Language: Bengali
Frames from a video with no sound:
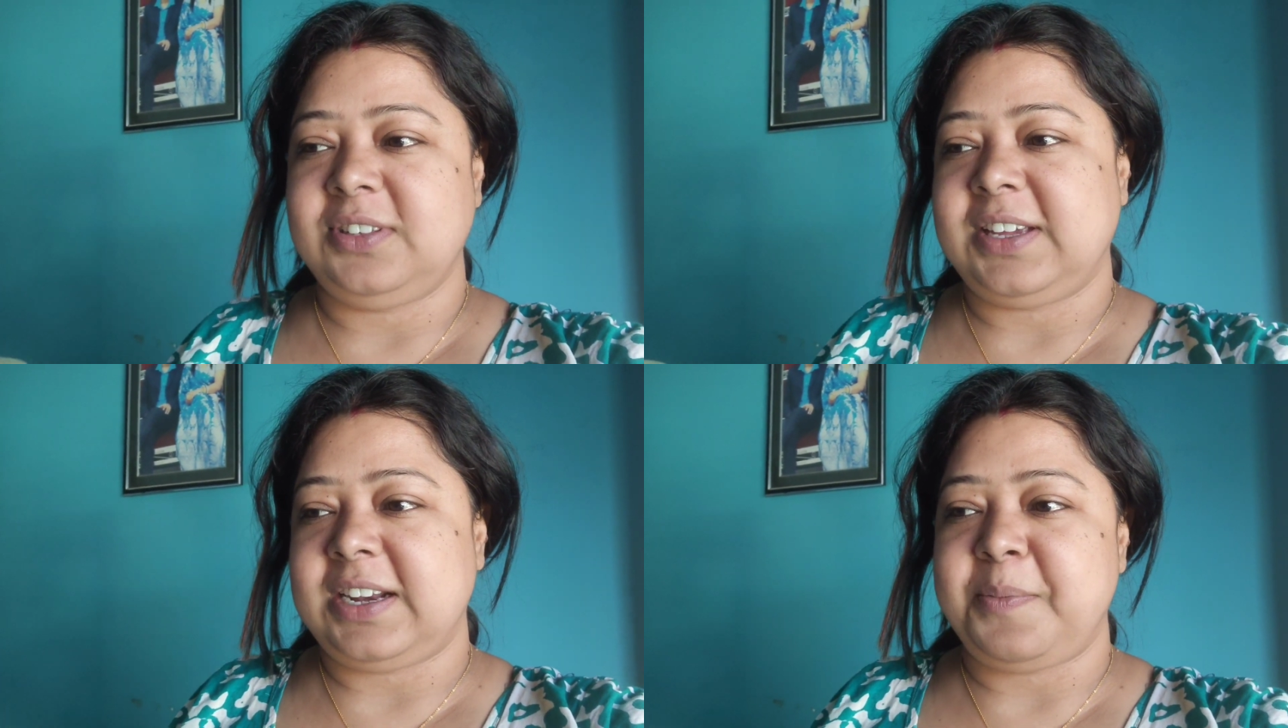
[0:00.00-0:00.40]

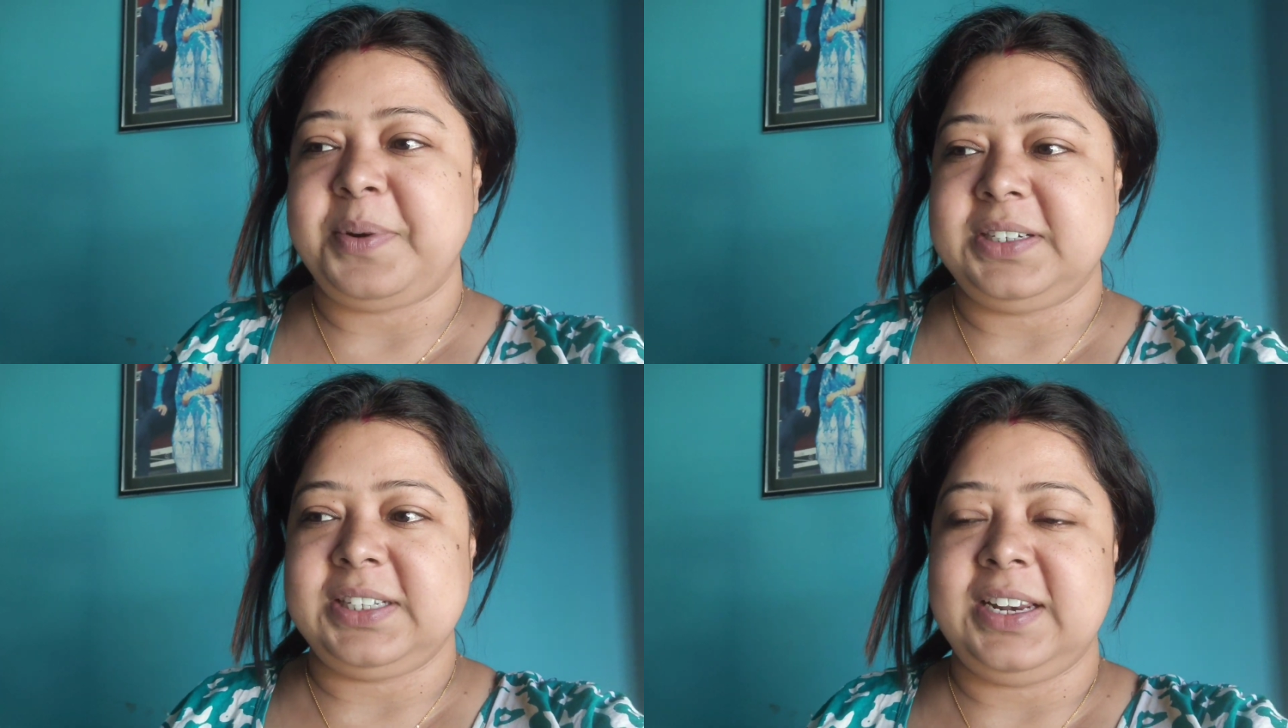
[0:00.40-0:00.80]
থেকে একটা
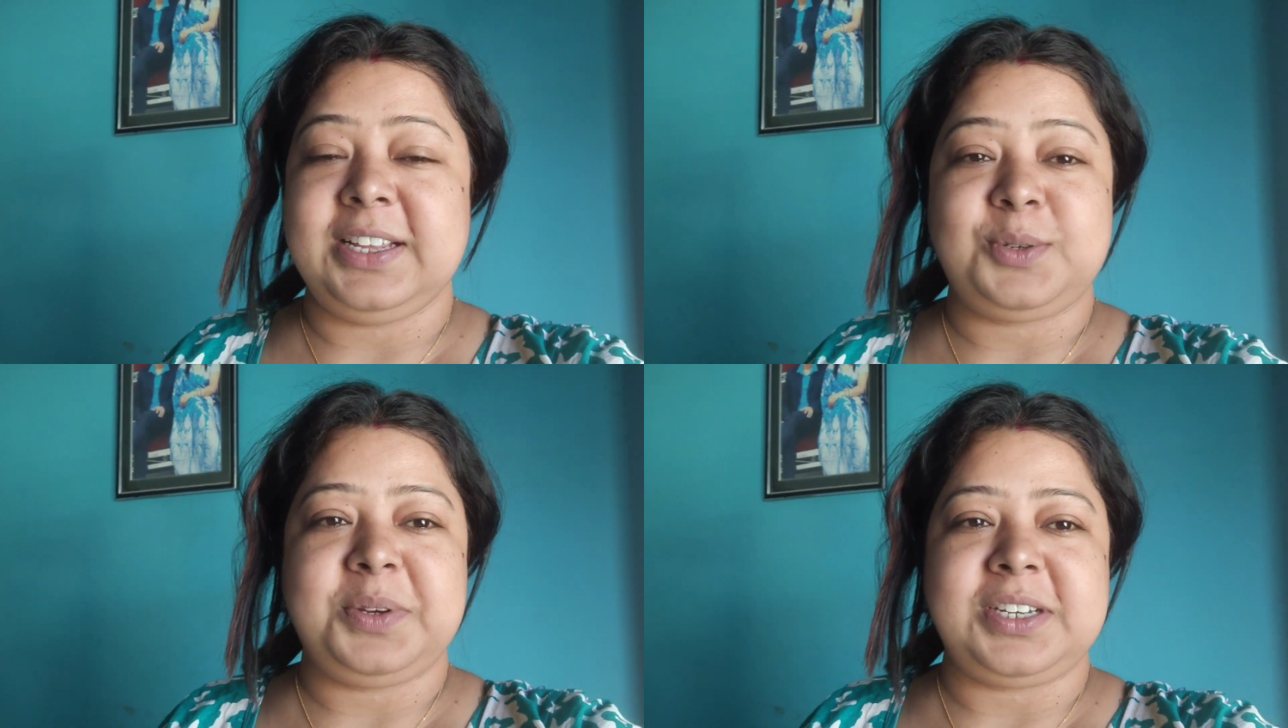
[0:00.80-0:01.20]
পার্সেল
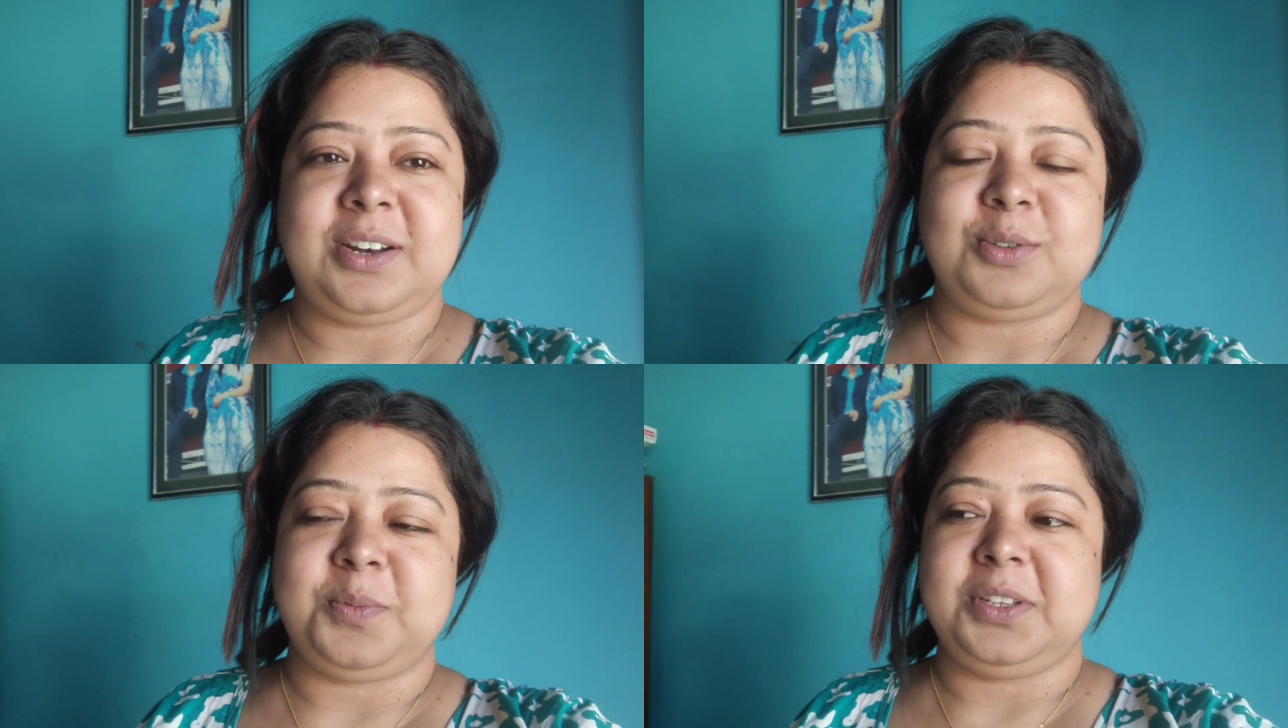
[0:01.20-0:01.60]
আসবে
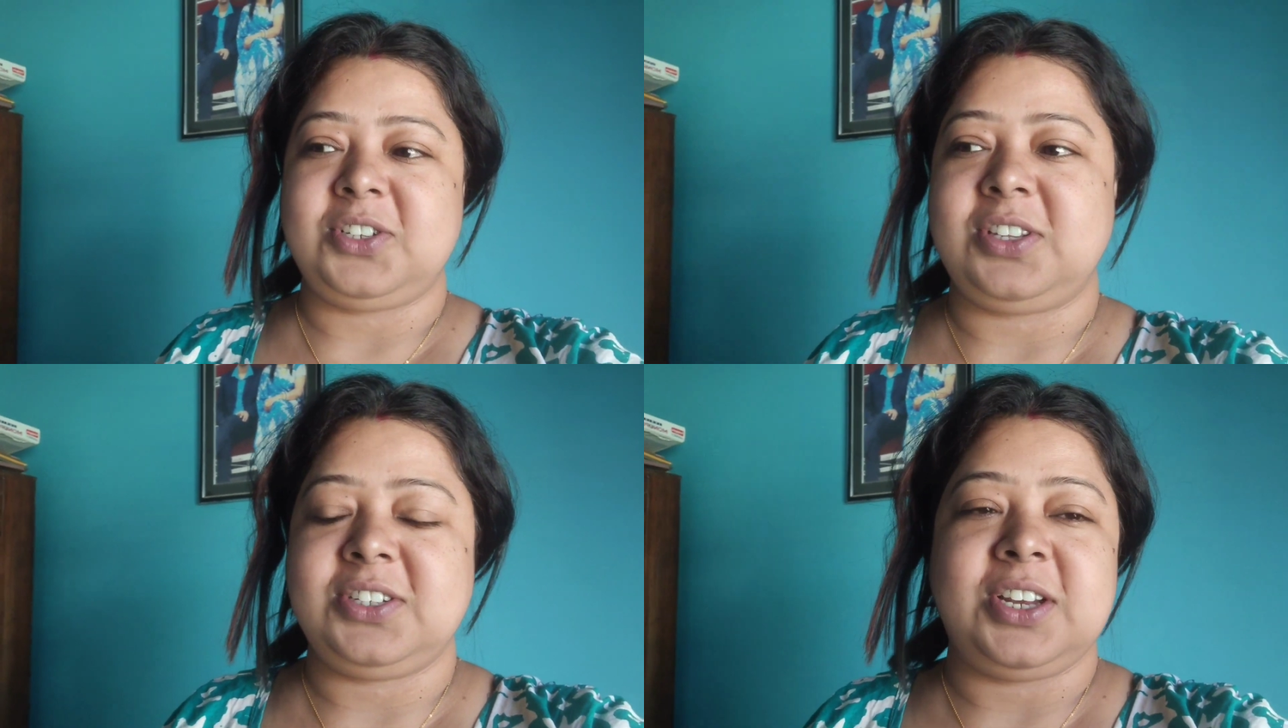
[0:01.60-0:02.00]
সেটাও তোমাদের
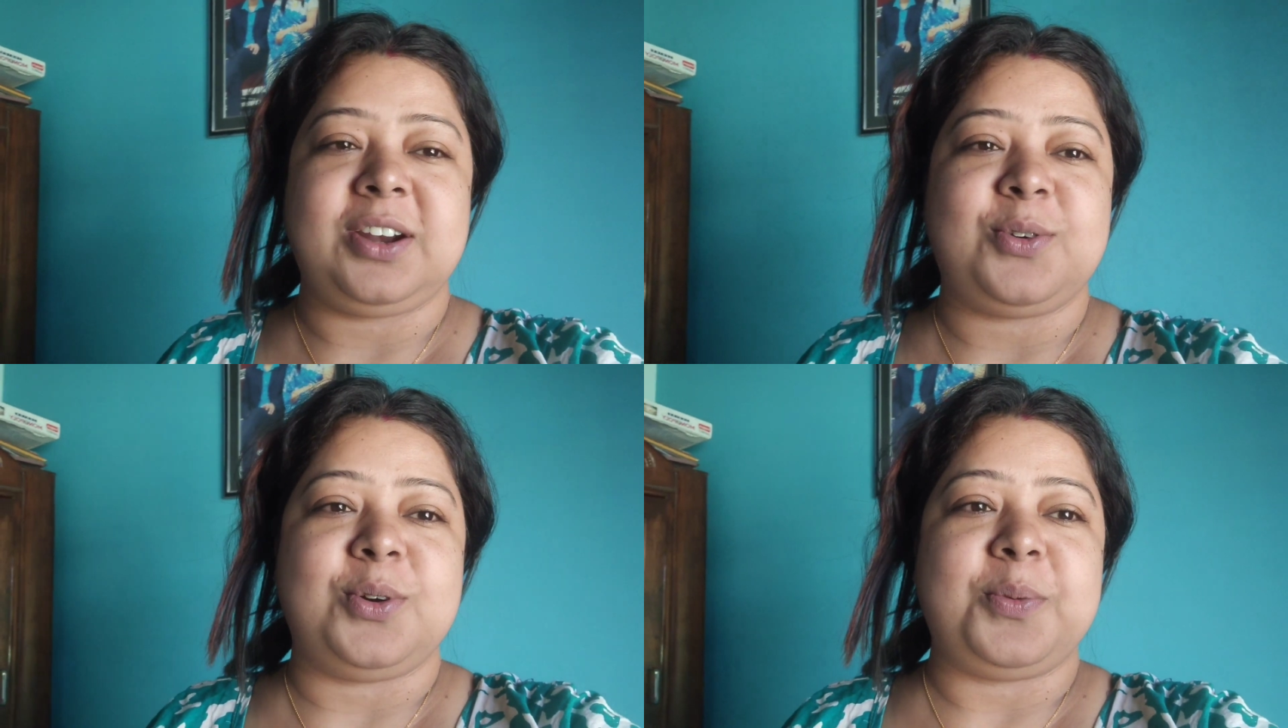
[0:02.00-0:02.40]
সাথে শেয়ার
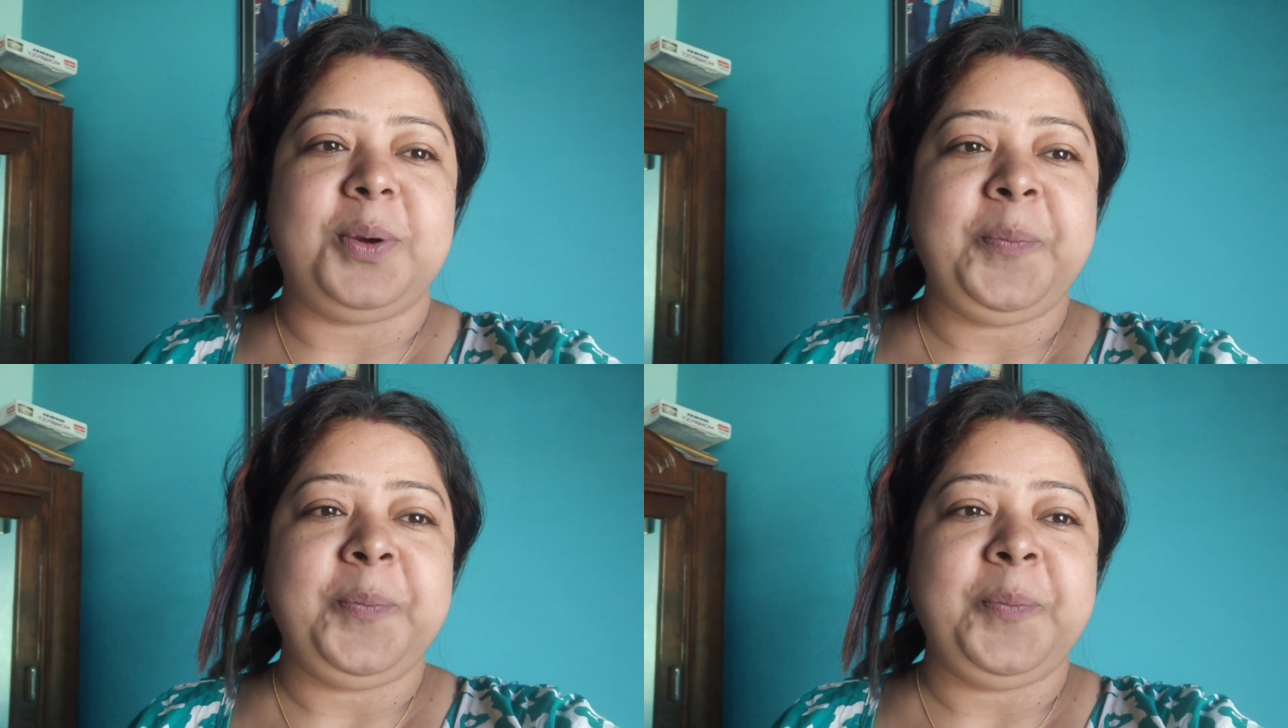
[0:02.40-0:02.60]
করব